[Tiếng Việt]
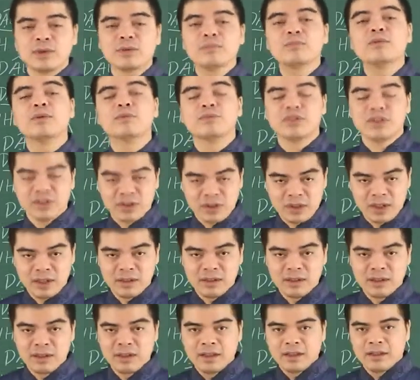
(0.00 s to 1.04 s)
thuận buồm xuôi gió
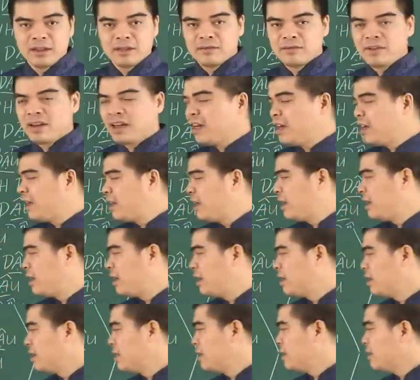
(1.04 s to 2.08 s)

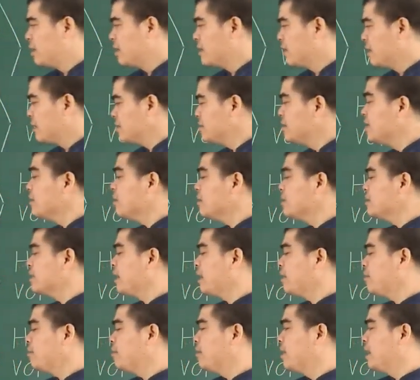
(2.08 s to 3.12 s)
và những con
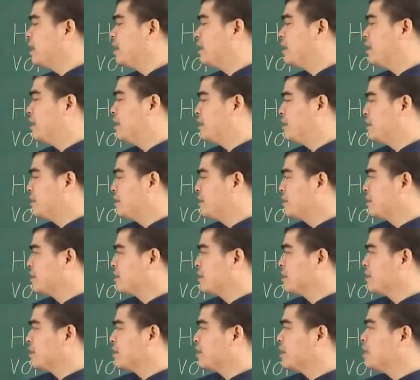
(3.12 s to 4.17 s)
giáp mà
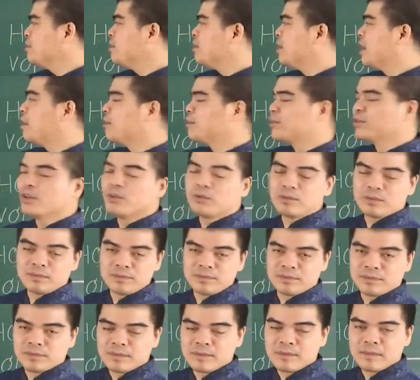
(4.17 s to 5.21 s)
khi mà hợp xung
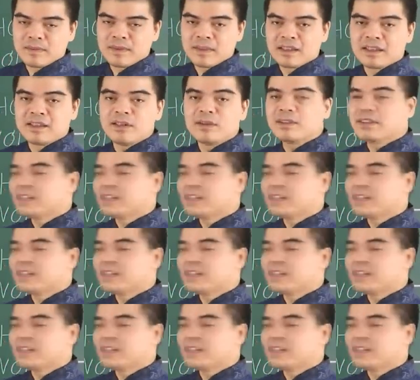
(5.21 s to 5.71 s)
những